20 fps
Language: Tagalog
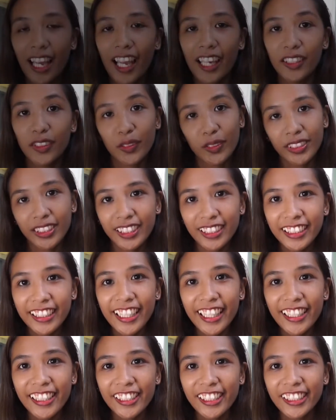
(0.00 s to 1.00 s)
I totally
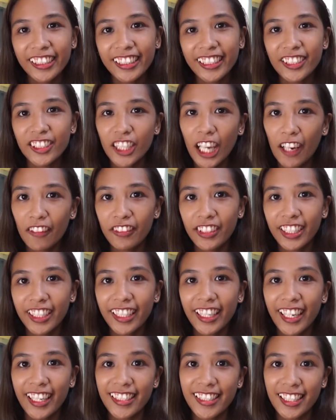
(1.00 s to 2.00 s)
agree that
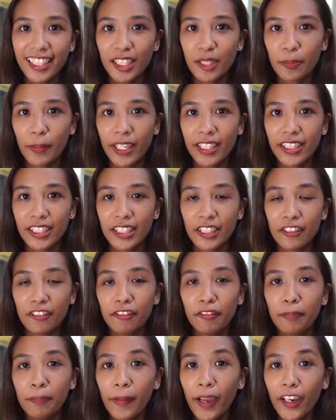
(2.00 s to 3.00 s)
traveling is
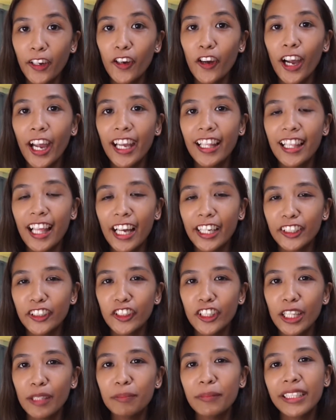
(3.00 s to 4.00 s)
expensive, pero kailangan
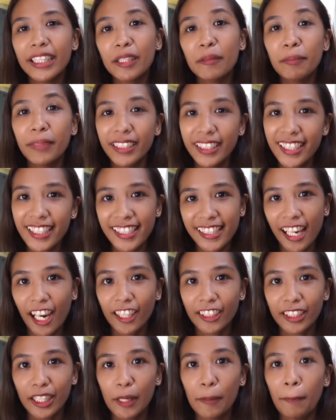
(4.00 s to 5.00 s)
nyo lang maging
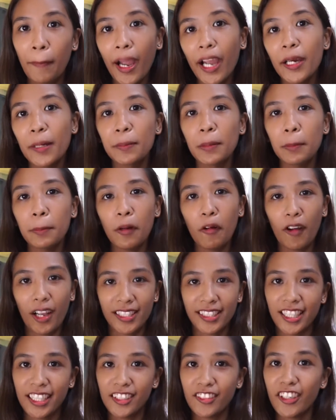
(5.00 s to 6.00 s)
madiskarte para
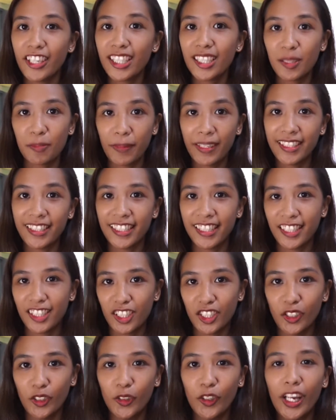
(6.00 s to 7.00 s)
mabawasan yung expenses
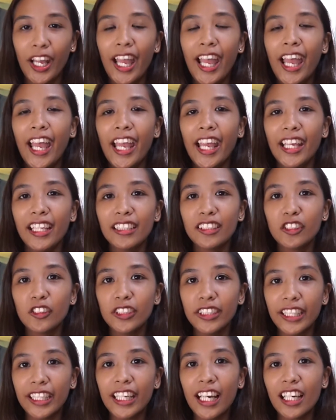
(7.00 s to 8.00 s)
nyo. And
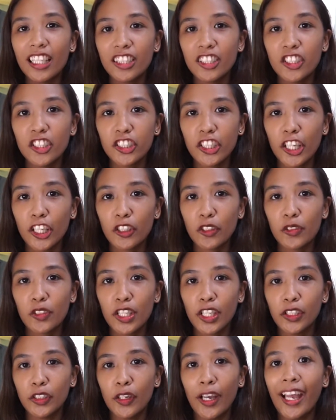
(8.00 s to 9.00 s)
today, ang isi-share ko
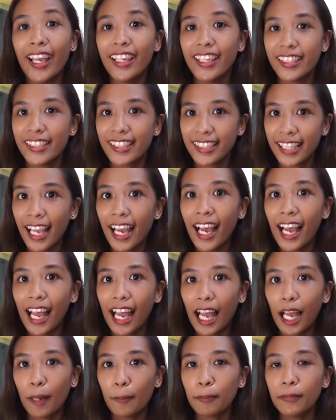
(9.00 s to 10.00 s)
sa inyo ay isang
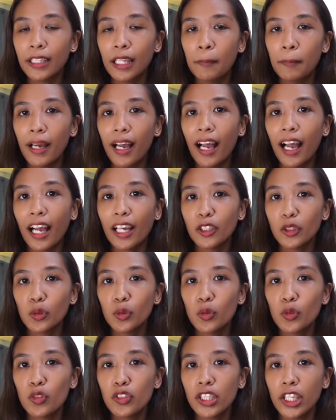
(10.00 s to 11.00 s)
app na
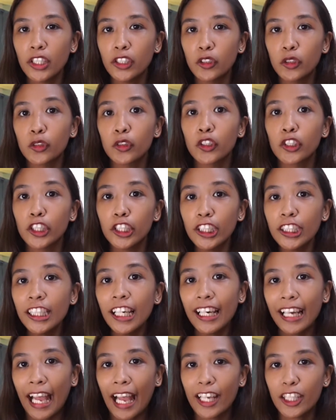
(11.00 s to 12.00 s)
makakatulong sa inyo to earn
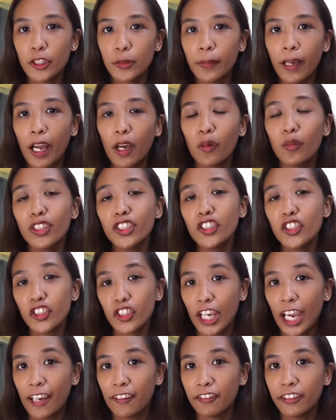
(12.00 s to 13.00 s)
a cashback when you
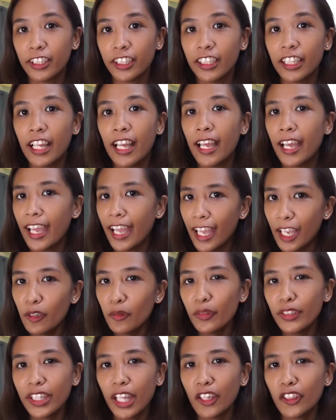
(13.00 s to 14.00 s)
travel
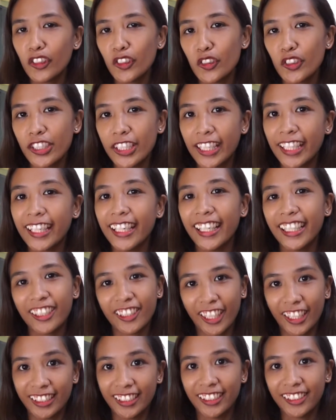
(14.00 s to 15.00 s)
and without using a
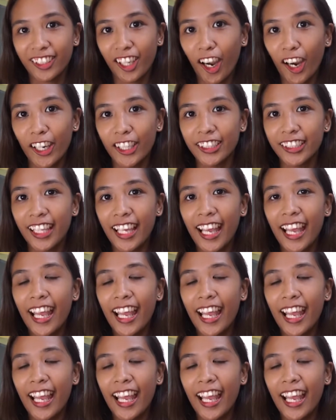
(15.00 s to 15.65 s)
credit card.